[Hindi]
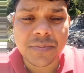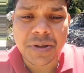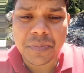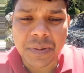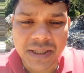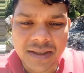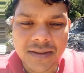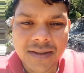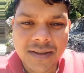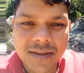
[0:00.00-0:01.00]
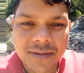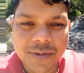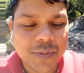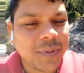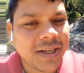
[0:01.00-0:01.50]
जमीन पर गिरा तो
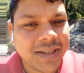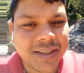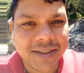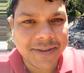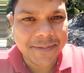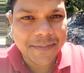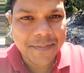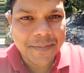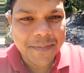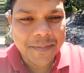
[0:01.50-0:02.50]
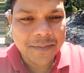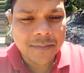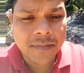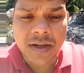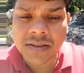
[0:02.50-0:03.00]
उसमें हेड था
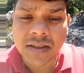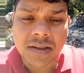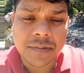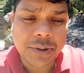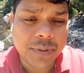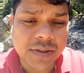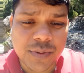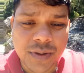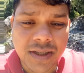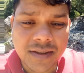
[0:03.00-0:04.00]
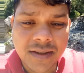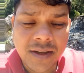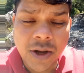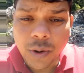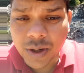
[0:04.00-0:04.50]
राजा का विश्वास हो गया
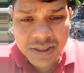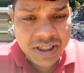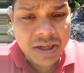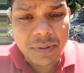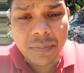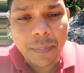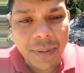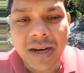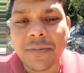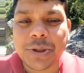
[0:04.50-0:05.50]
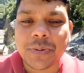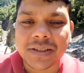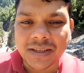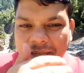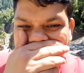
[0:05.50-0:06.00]
और राजा के मन में पहला
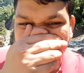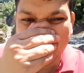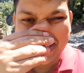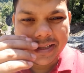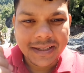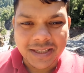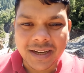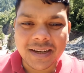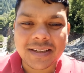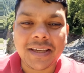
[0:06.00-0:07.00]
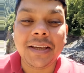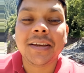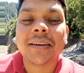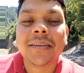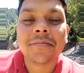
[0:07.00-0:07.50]
विश्वास आया क्या कि
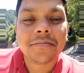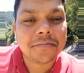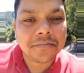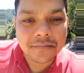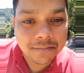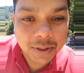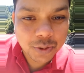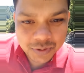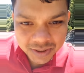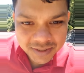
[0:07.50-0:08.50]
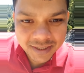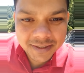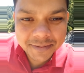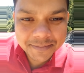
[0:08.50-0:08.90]
मैं तो जीत गया